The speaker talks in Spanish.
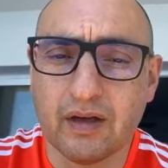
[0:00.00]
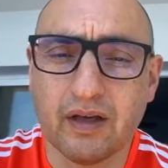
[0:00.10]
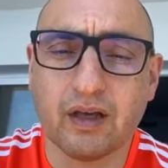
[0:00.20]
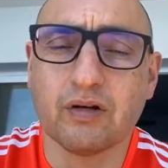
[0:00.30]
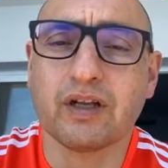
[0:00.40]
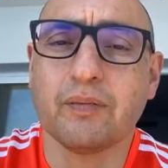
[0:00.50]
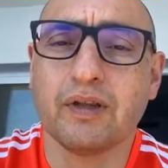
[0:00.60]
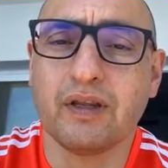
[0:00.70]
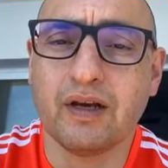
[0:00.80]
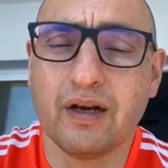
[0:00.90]
Y quiero
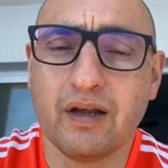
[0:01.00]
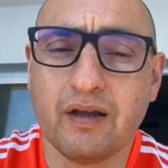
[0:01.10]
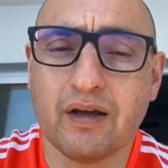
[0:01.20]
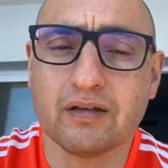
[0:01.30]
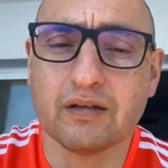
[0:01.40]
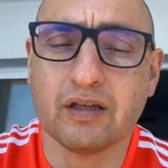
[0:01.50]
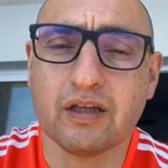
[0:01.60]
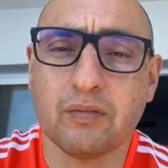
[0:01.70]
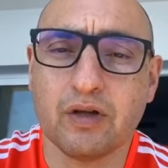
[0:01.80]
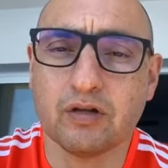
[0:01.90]
transmitirles ese
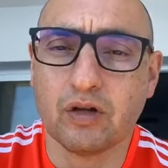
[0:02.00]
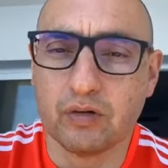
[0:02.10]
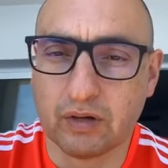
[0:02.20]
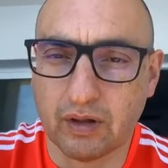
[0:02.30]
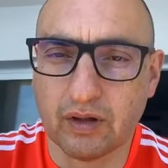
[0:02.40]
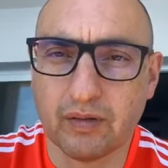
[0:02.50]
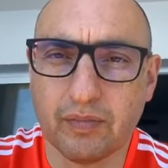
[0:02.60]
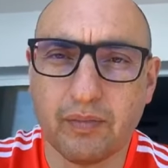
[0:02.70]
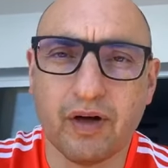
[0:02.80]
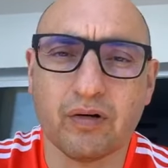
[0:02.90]
sentimiento a ustedes.
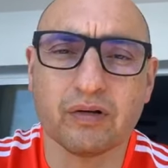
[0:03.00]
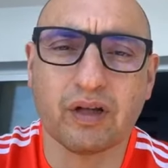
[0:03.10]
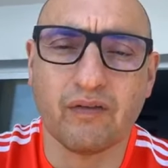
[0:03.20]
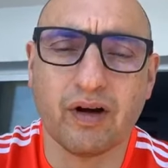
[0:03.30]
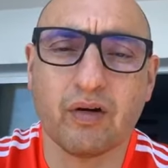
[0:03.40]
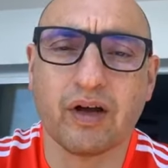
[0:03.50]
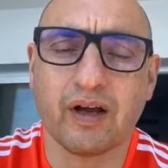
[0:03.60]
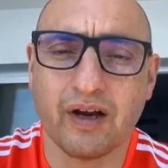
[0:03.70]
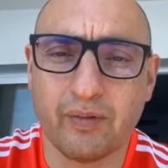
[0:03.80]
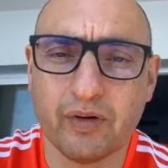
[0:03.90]
Primero, saber lo que
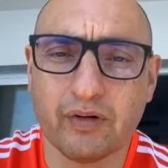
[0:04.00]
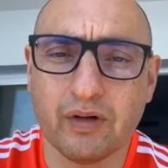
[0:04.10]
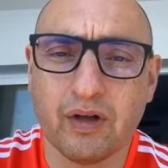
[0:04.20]
queremos.